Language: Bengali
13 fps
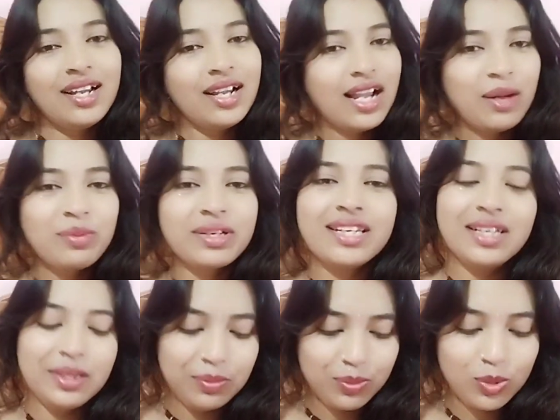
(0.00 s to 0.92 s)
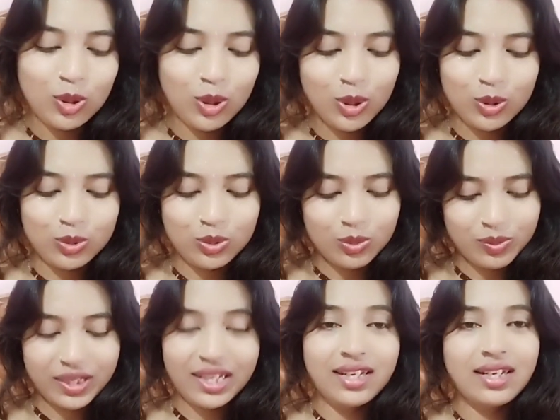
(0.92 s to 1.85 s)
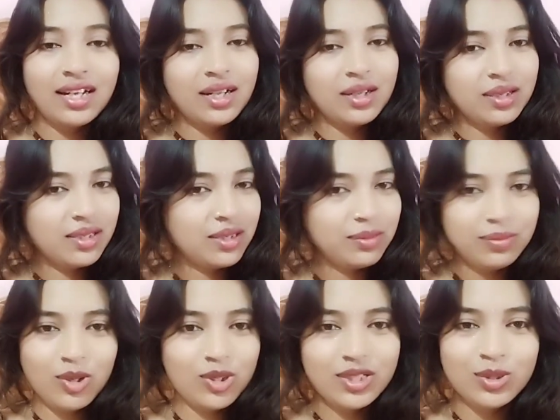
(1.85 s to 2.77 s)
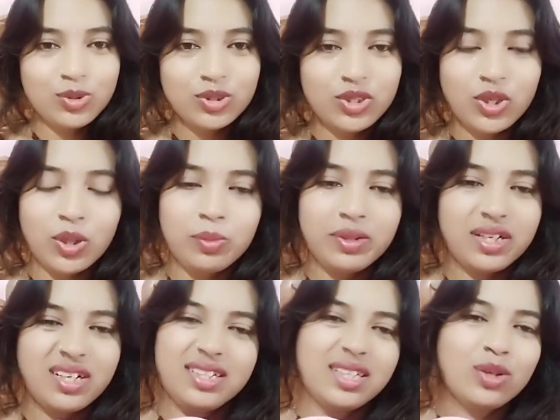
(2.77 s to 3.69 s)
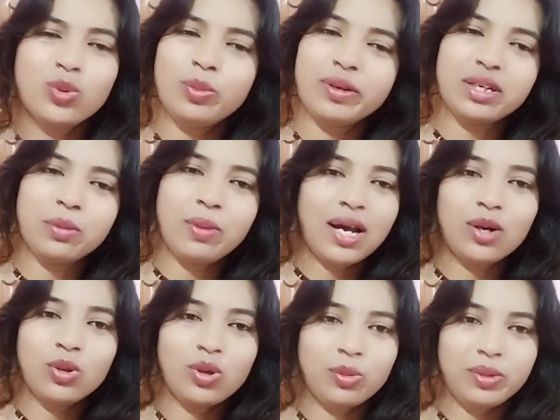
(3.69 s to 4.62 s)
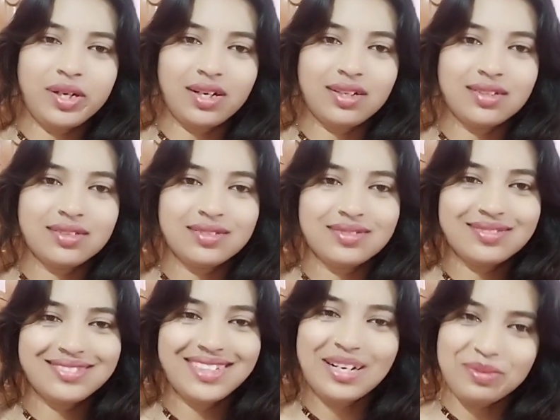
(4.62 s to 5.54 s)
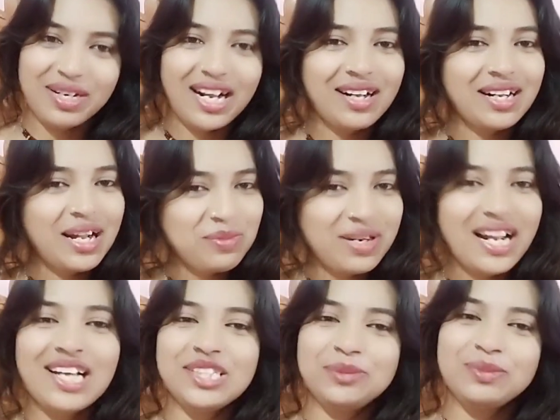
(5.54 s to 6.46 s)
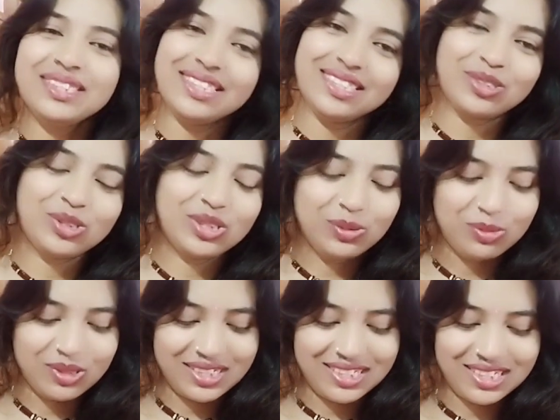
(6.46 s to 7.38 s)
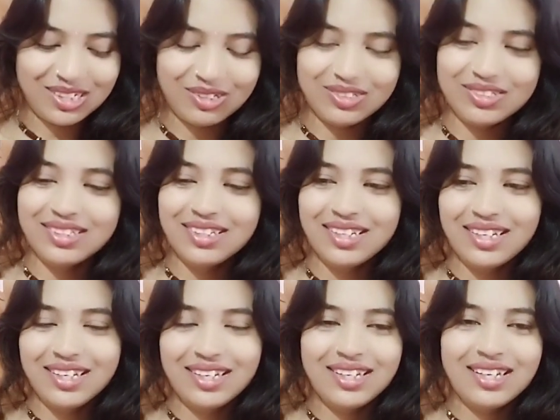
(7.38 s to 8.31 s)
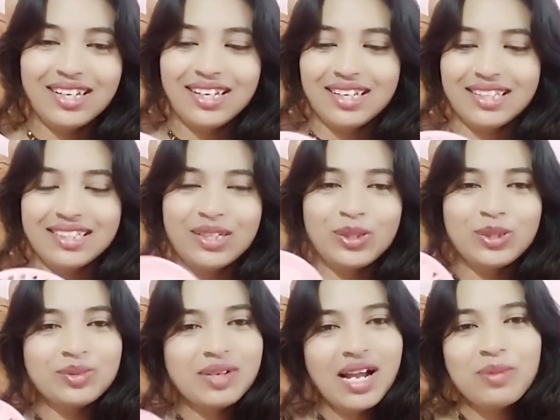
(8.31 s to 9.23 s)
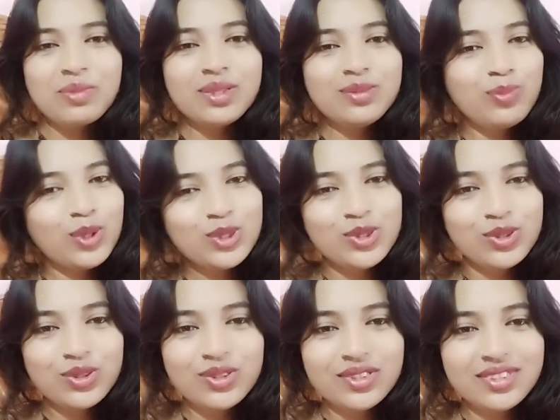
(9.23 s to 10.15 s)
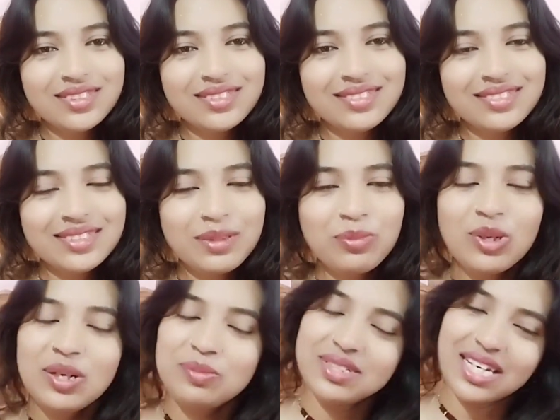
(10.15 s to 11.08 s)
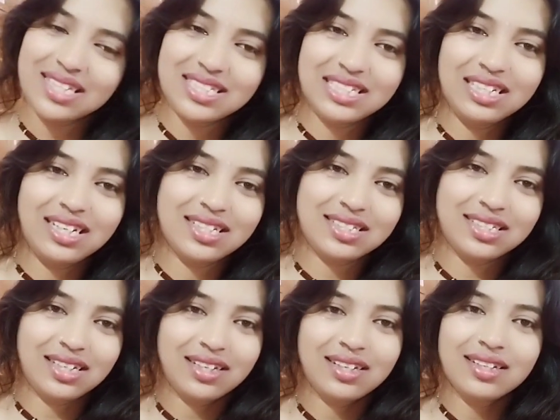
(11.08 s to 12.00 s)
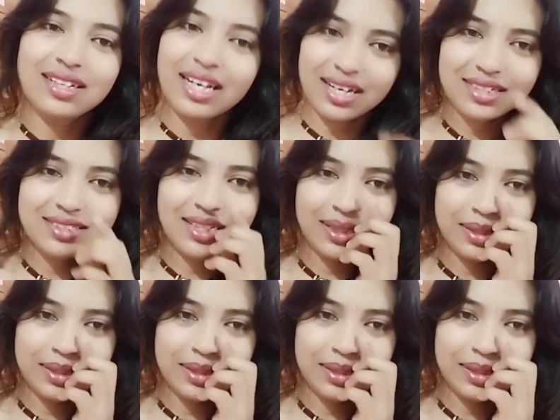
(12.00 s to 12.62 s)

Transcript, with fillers: আমাকে বললো তোমাকে অর্ডার করতে হবে না এটা খুব একটা ভালো হবে না আমার আমার হাজব্যান্ড এটা কথা বলেছিল তো আমার পছন্দ বললাম যে আচ্ছা ঠিক আছে দেখা যাক